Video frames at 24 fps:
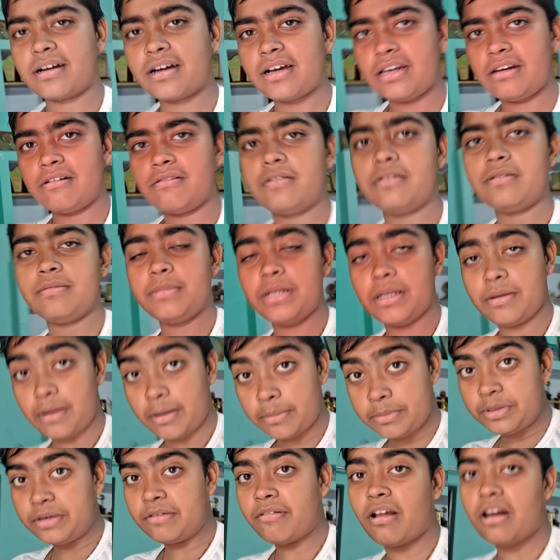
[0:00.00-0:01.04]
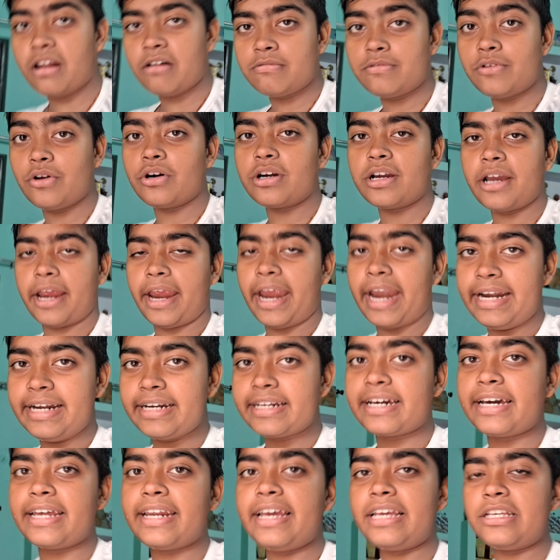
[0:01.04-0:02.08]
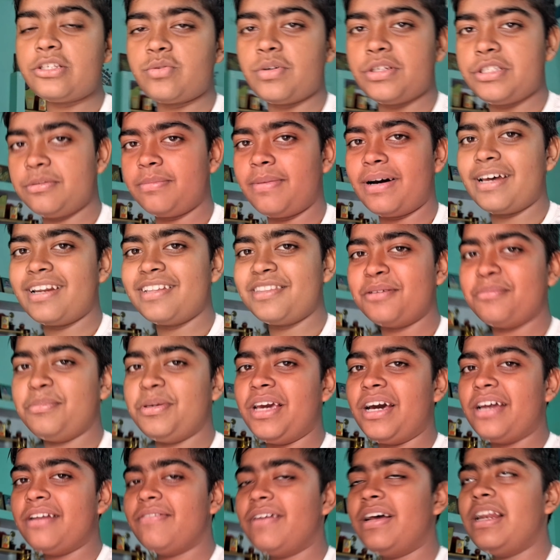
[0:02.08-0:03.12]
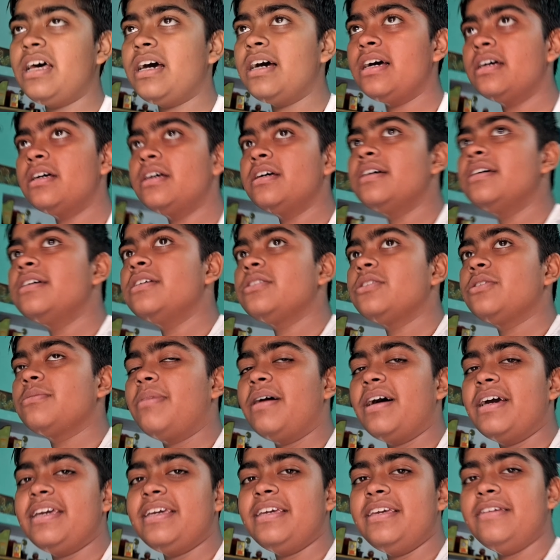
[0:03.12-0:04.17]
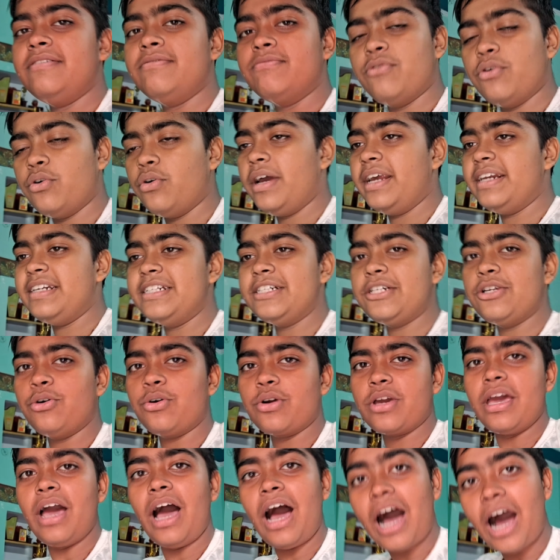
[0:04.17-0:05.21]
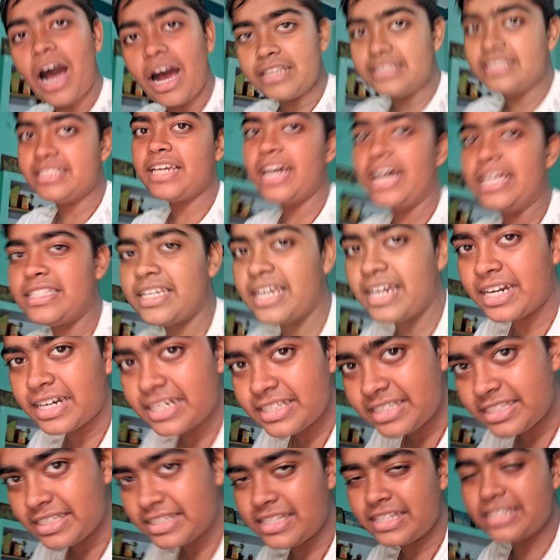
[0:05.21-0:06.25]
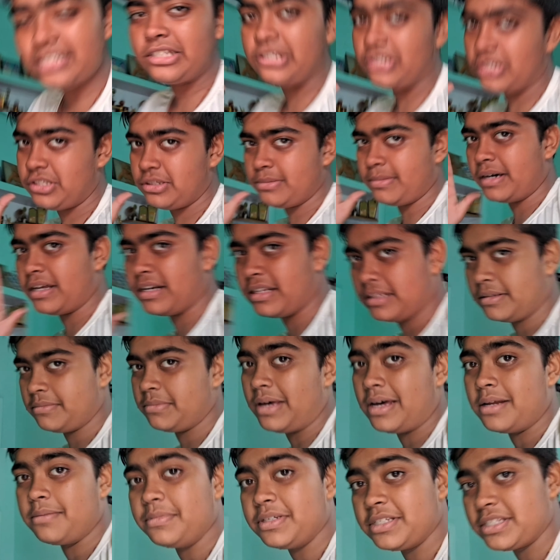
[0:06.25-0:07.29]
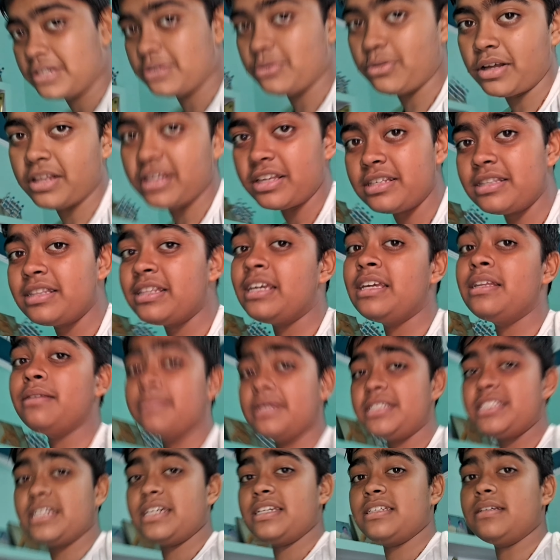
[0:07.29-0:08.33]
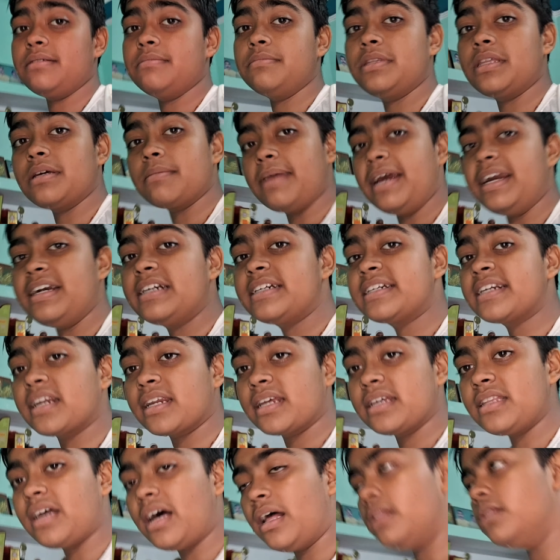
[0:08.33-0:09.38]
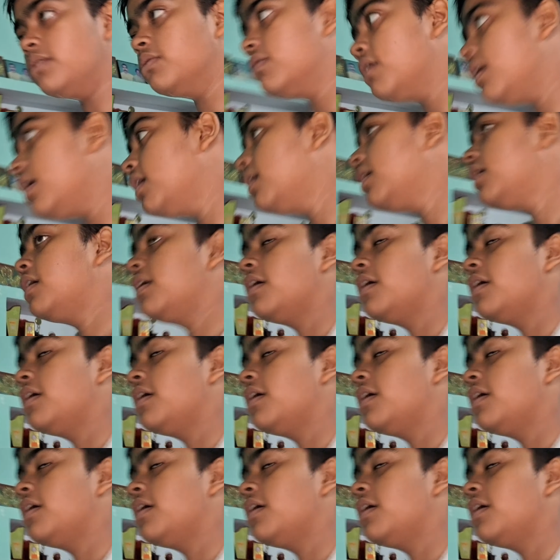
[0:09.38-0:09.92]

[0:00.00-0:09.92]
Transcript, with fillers: कल अभी वाला व्लॉग एंड करा है स्वच्छ भारत अभियान वाला तो भाई वो एडिट हो गया आज ही आ जाएगा जिस दिन स्वच्छ भारत अभियान मिशन होगा तीन बजे के समथिंग में एडिट करके डाल दूँगा